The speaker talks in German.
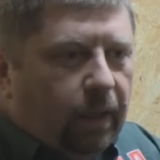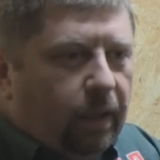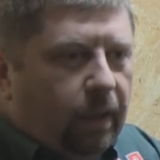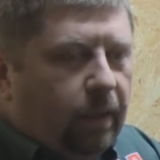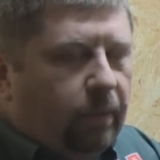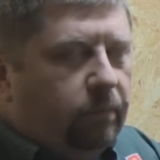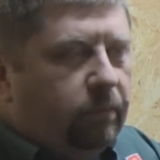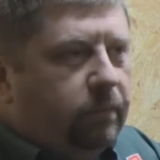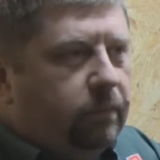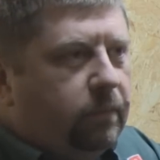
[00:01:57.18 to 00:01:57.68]

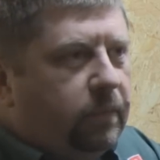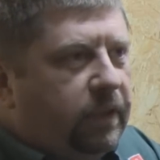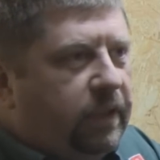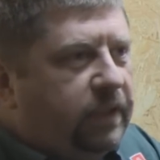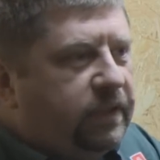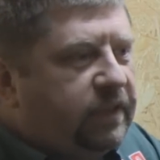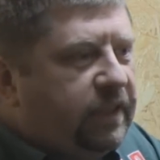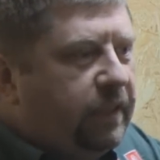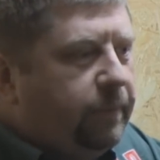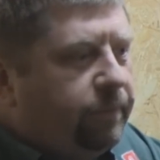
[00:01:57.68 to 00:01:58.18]
Ähm,
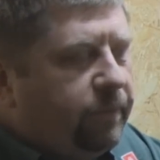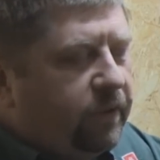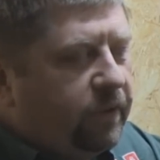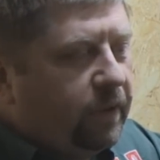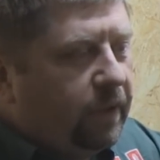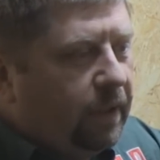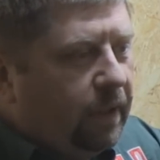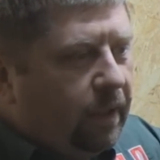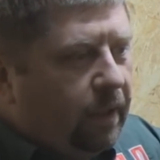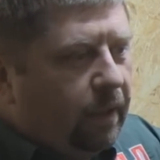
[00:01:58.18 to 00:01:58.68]
es
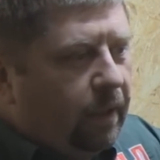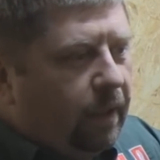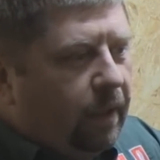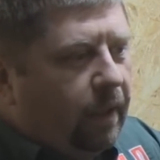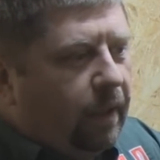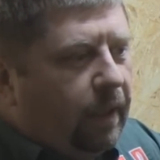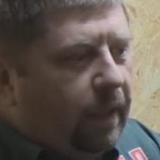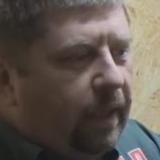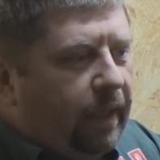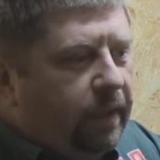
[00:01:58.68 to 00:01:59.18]
gibt
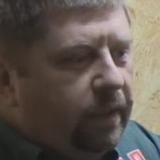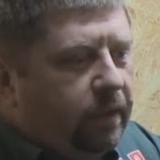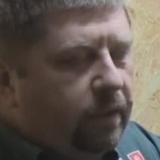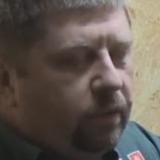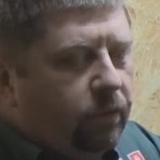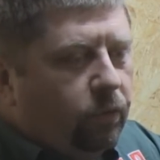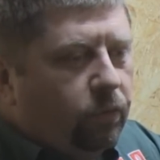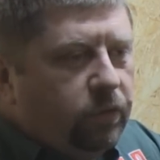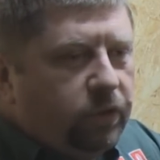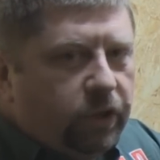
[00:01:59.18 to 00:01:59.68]

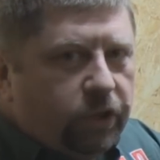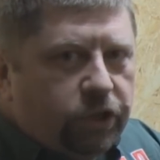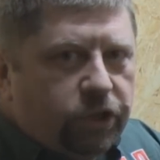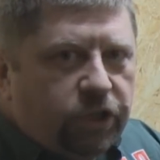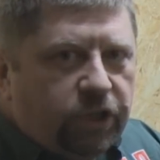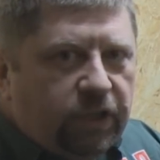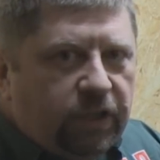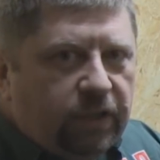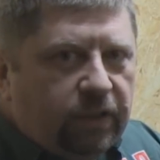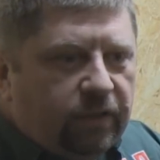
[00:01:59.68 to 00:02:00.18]
einen
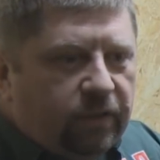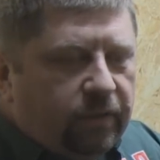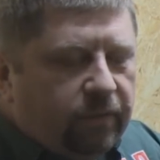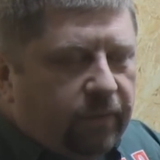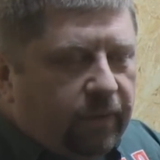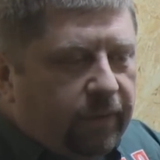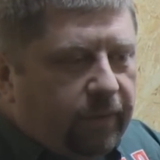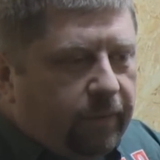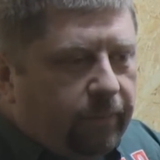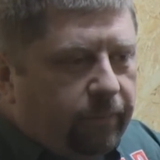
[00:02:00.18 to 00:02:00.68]
Unterschied.
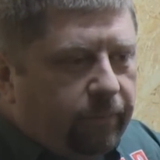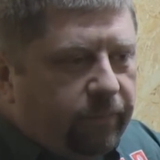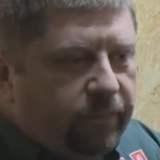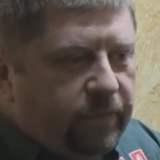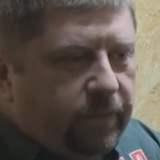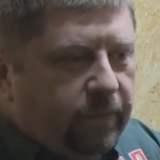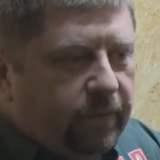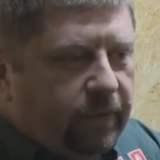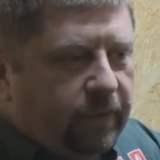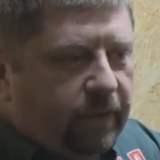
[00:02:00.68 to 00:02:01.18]

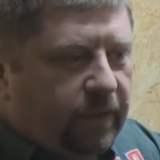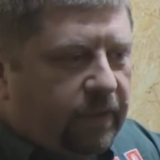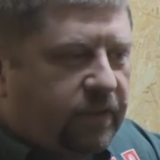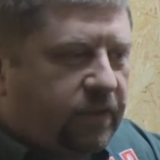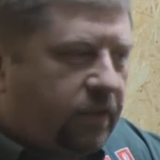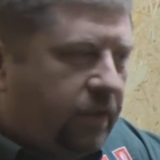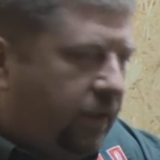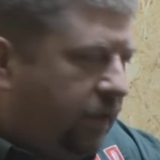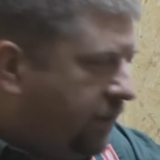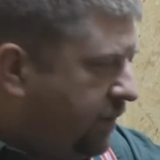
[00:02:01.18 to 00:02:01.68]
Ähm,
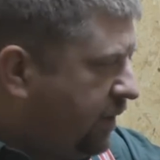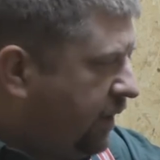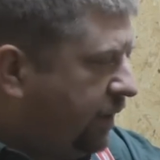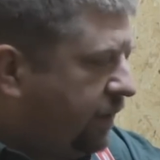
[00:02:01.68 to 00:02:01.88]
das, ich